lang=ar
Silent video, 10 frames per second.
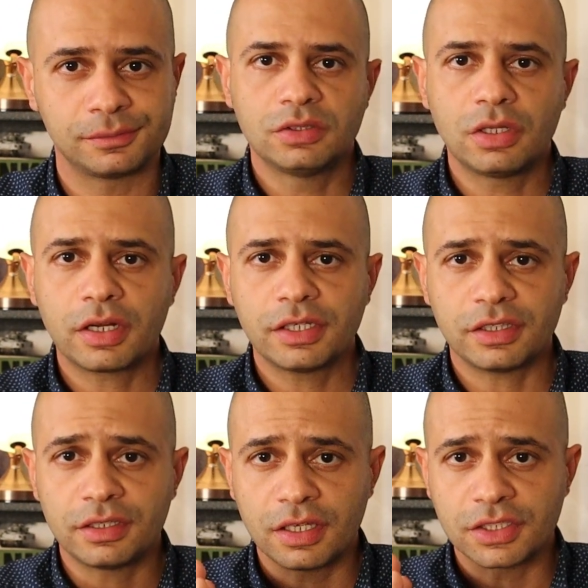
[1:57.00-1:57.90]

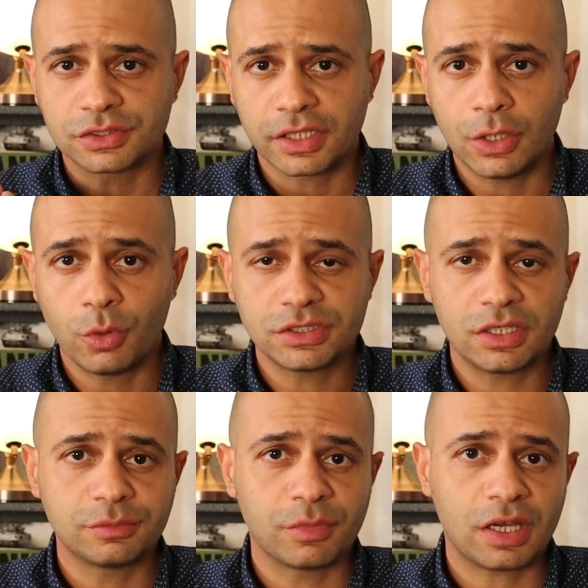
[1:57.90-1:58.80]
لدرجة ان اسرائيل
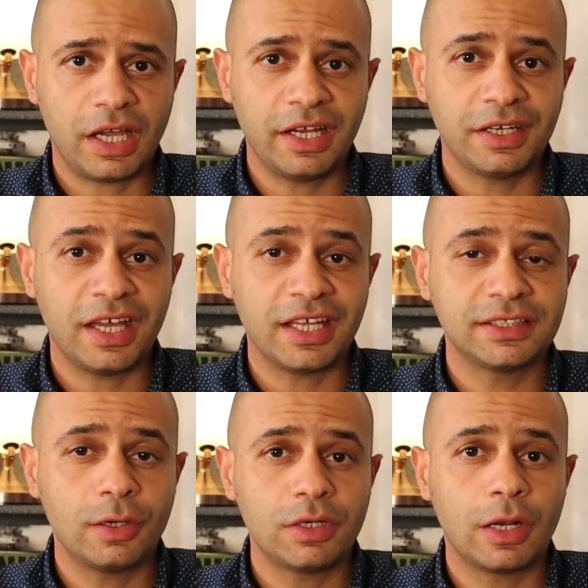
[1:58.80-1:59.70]
وصلت مرحلة انها
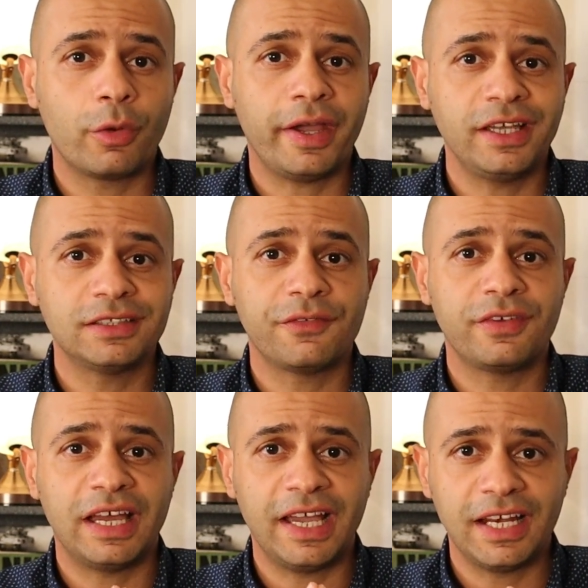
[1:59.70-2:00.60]
الدولة الوحيدة
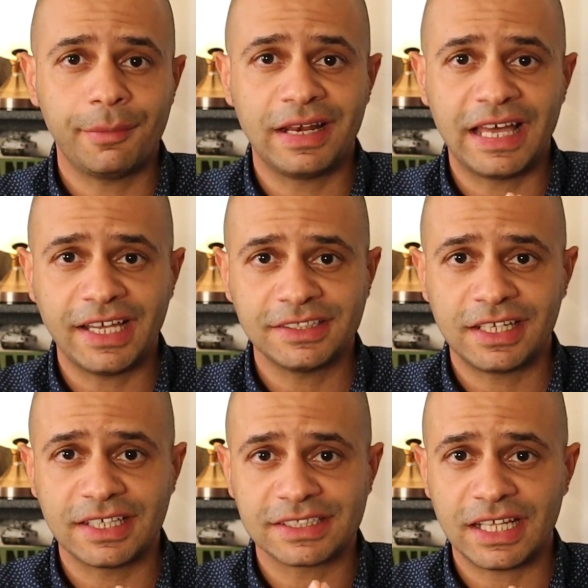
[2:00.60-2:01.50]
في العالم اللي
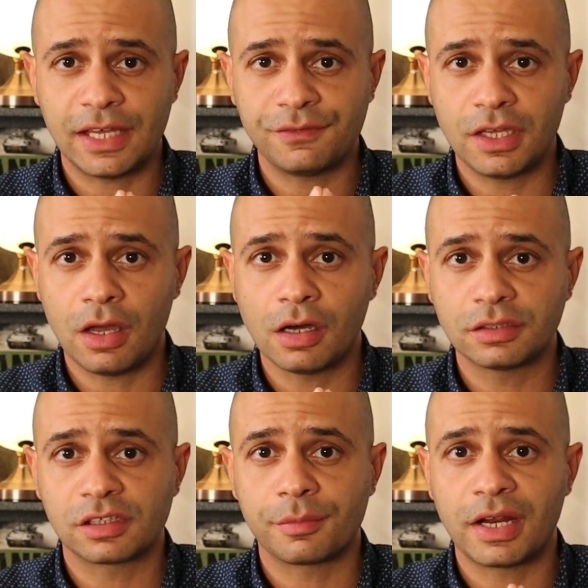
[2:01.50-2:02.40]
عدد الاسلحة فيها
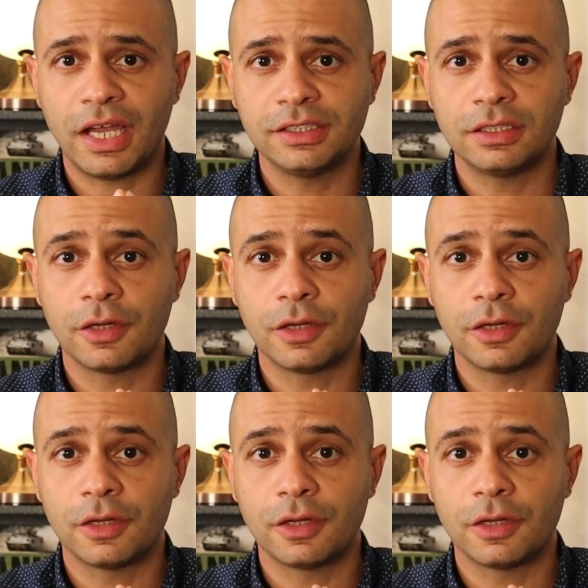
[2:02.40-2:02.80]
اكتر من عدد